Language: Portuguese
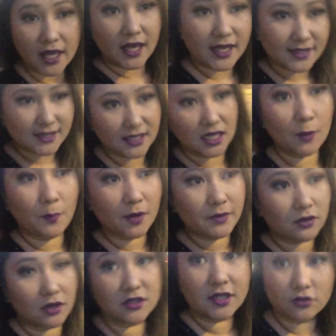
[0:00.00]
esse pub
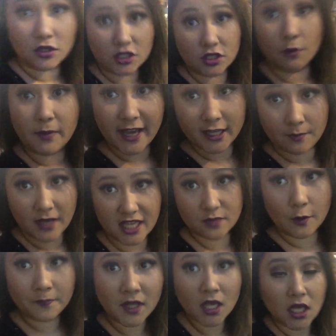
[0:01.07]
crawl saiu do nosso albergue
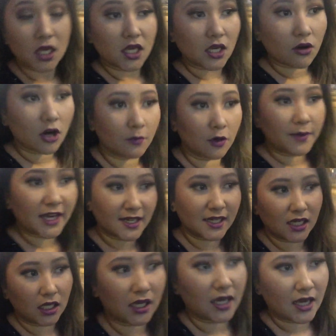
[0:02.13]
mesmo. E como o
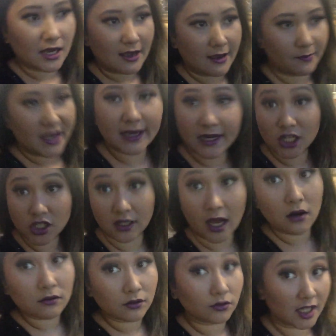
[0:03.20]
Berlim é bem grande e
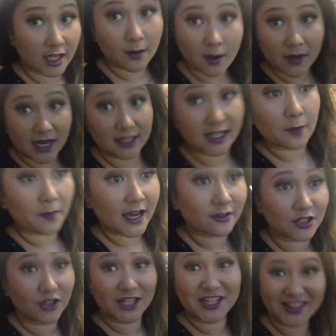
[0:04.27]
tal, não tem nenhuma balada aqui perto de
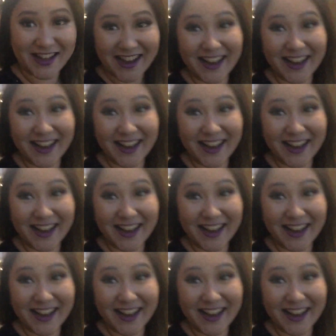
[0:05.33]
onde a gente tá.